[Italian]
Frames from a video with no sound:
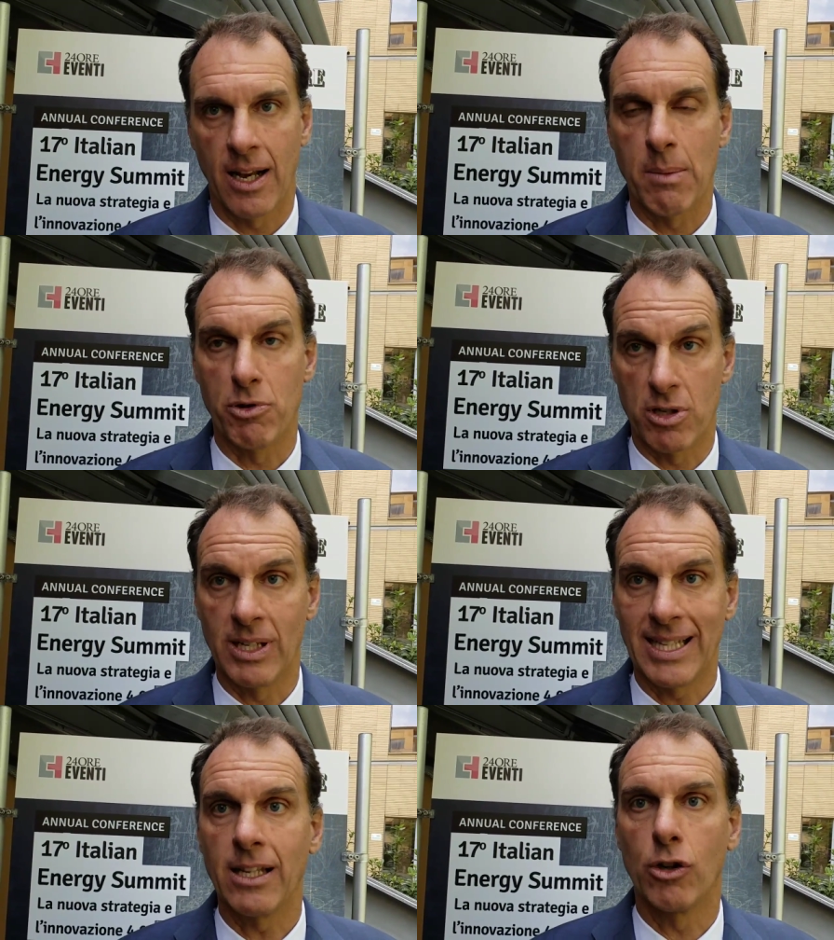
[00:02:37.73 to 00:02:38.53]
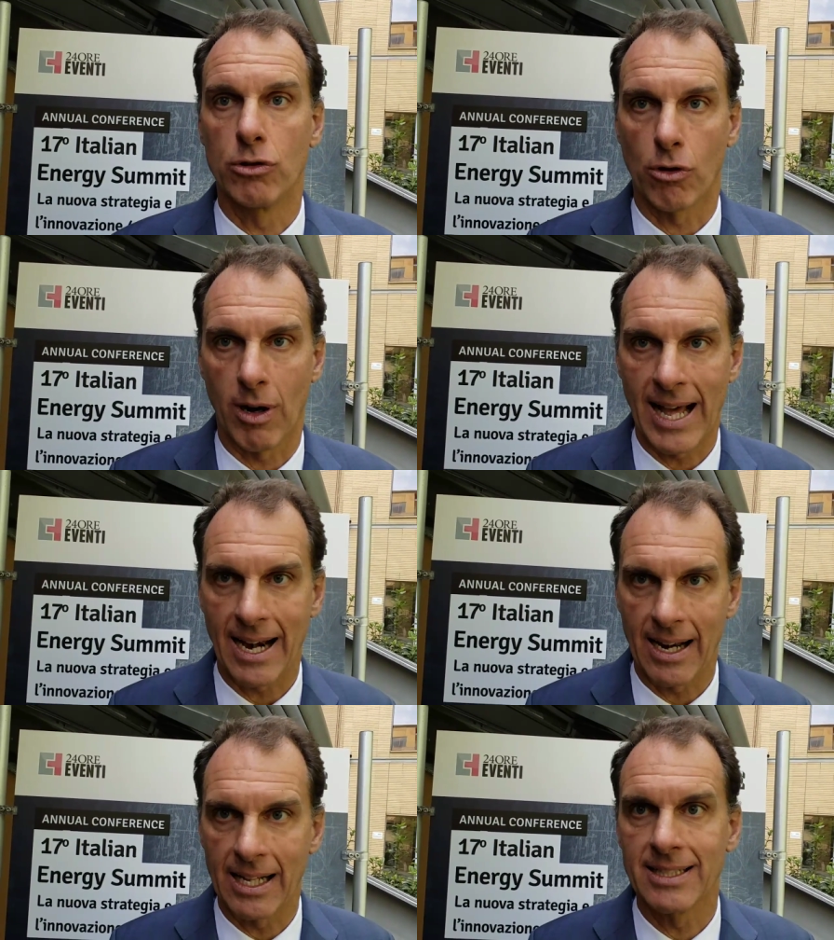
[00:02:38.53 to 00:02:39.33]
la possibilità di
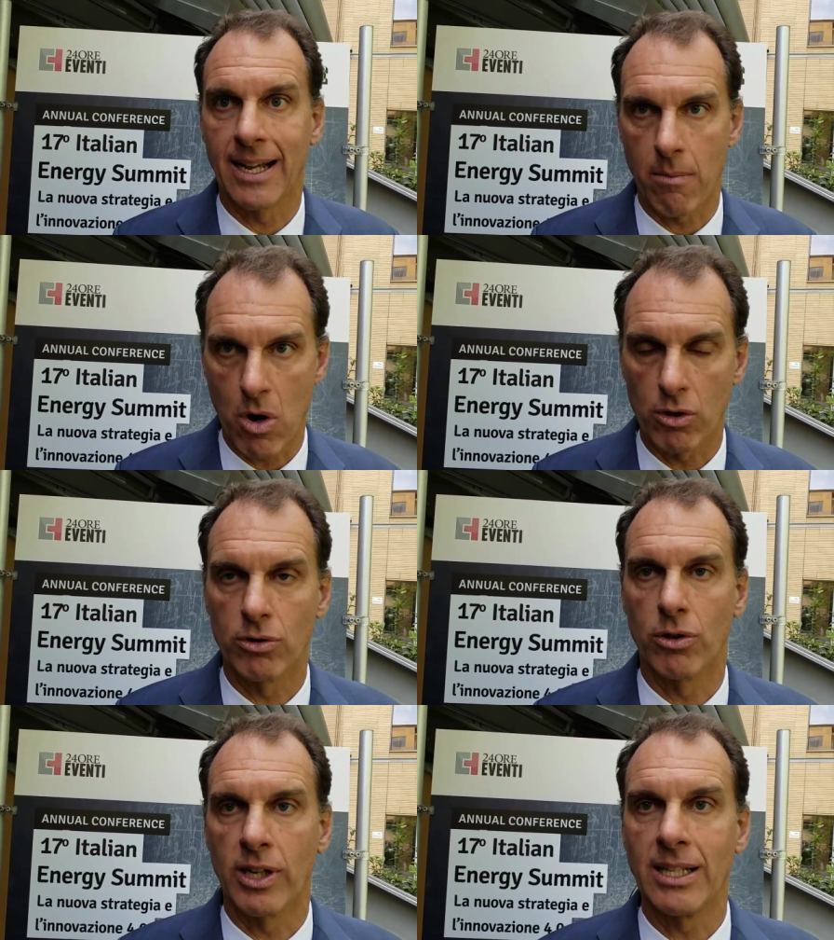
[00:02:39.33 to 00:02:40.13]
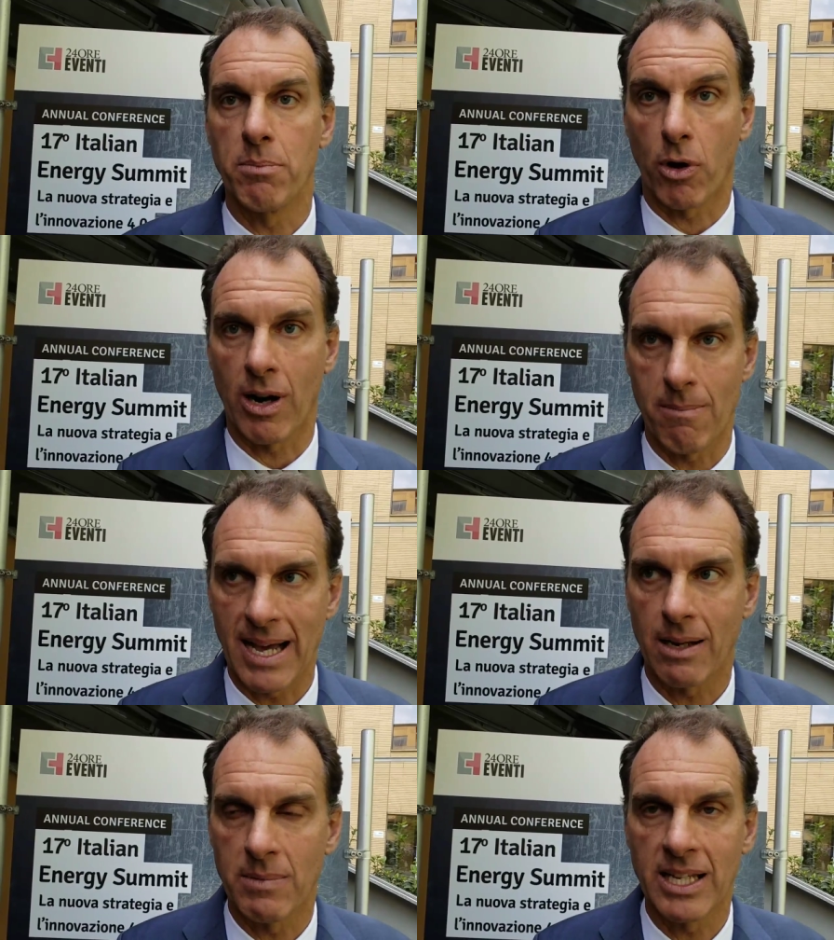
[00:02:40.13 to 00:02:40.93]
controllarla da remoto e di
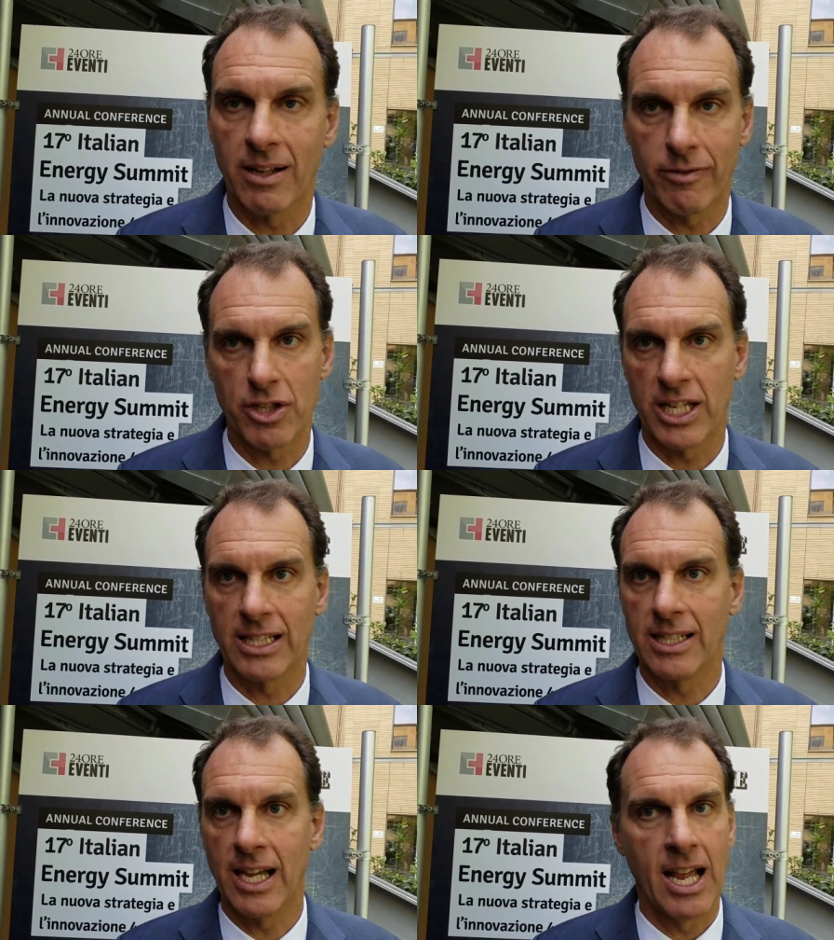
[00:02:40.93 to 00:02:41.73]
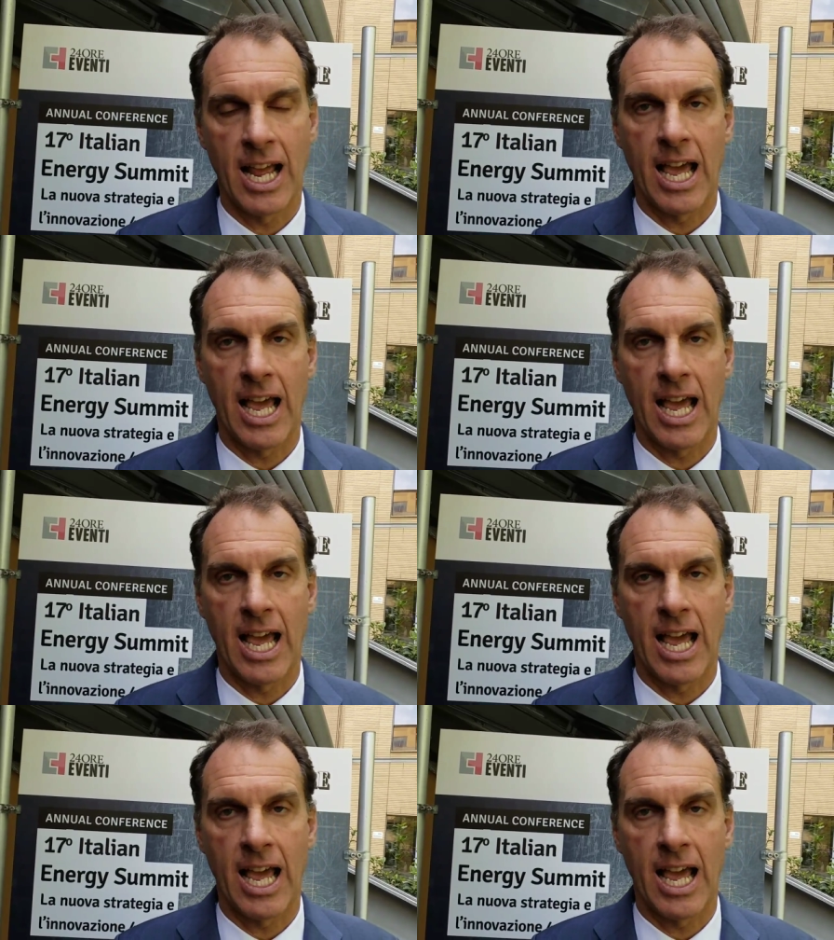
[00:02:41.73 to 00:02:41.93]
programmarla in maniera efficiente